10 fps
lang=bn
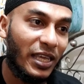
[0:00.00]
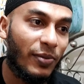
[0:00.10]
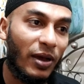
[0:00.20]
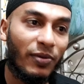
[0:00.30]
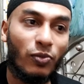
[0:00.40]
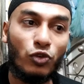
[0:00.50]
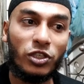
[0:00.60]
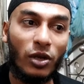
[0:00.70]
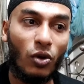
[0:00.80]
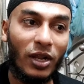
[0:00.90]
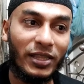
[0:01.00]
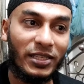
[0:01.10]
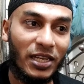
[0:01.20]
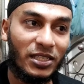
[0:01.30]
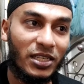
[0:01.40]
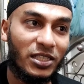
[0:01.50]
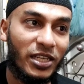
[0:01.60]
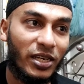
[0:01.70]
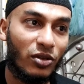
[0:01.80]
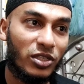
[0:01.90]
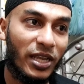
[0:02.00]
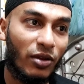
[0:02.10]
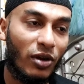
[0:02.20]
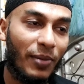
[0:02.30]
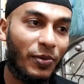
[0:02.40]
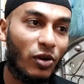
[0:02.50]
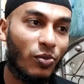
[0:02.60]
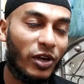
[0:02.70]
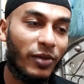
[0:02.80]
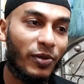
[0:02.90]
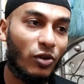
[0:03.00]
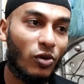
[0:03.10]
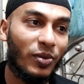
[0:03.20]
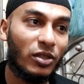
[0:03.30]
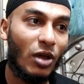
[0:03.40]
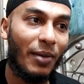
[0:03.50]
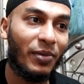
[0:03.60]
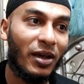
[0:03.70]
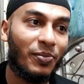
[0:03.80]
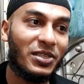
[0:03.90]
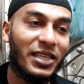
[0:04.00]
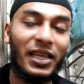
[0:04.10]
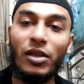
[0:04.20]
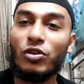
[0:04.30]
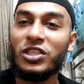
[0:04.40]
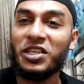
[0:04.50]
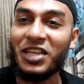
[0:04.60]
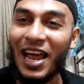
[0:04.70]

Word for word: কিভাবে বুস্টটা করাতে চাচ্ছেন সেটা হচ্ছে এখন আপনার উপরে ডিপেন্ড করবে তো আমরা বেসিক্যালি হচ্ছে